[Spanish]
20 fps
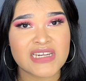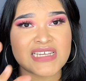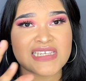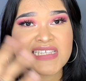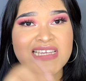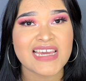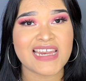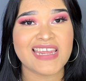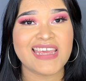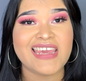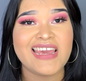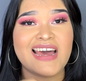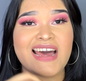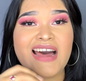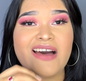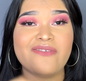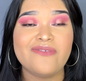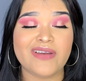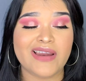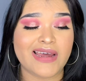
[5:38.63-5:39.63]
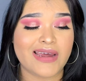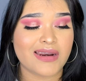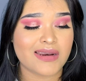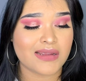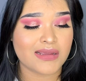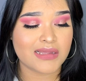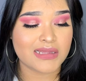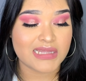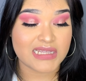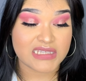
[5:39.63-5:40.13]
les quería
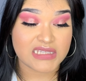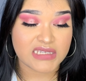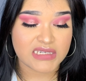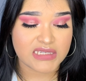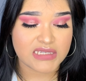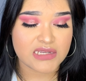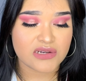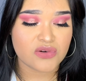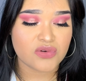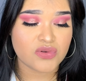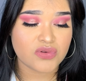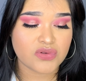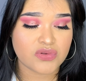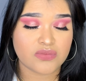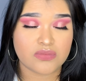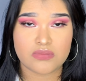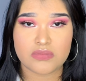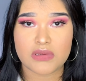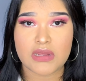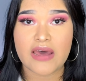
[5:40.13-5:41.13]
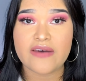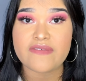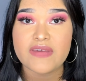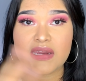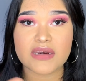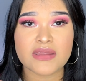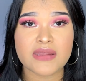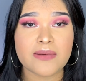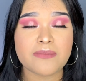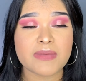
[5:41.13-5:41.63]
hablar y decírselos
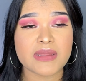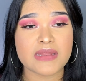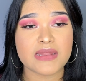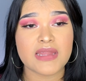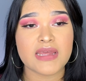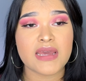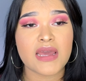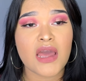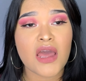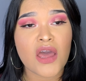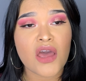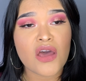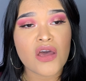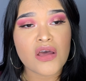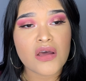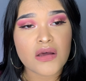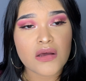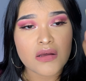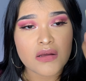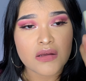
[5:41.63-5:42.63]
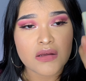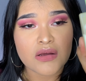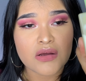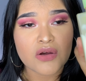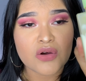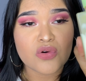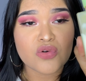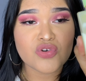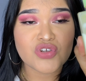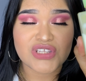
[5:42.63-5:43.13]
abiertamente
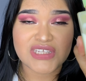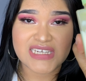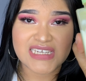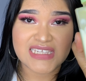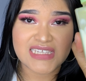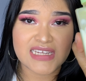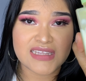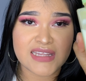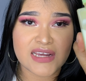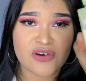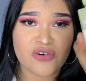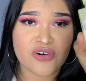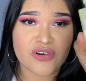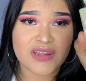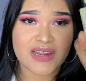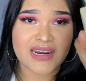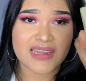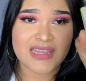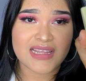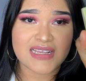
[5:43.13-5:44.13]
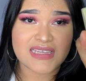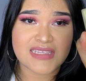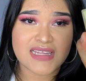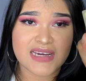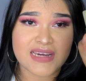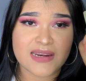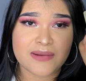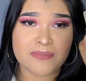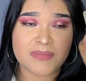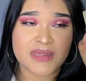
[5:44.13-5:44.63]
Ustedes se han de acordar de
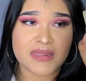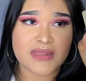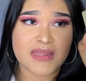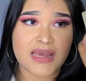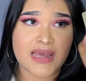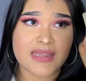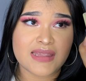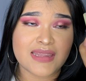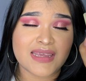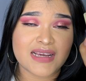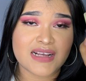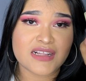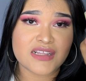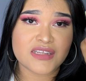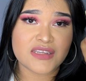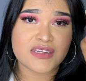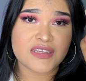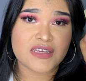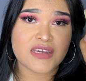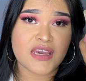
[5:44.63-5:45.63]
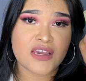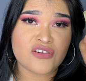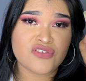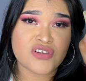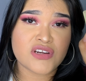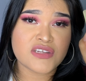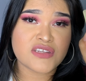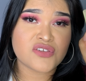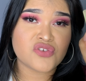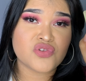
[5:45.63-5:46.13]
esta cremita de Clinique. Yo
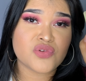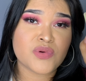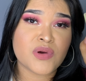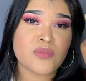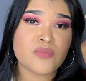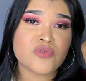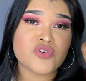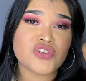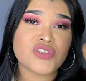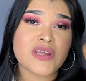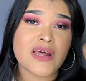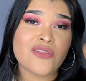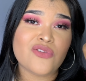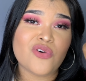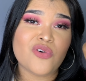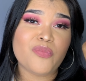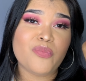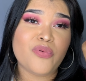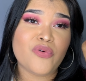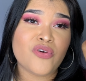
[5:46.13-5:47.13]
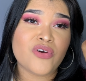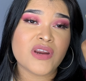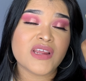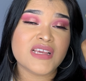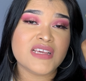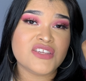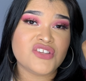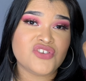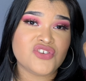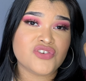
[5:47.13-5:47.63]
se las estuve mostrando por
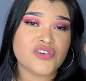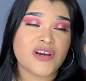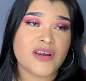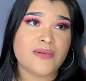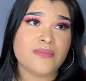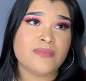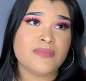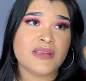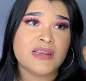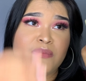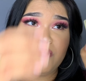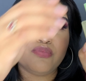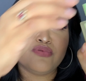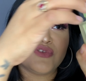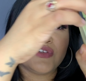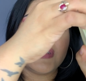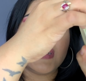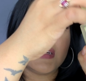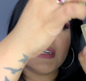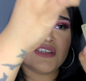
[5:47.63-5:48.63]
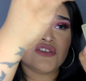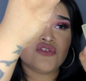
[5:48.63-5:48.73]
Instagram. Le puse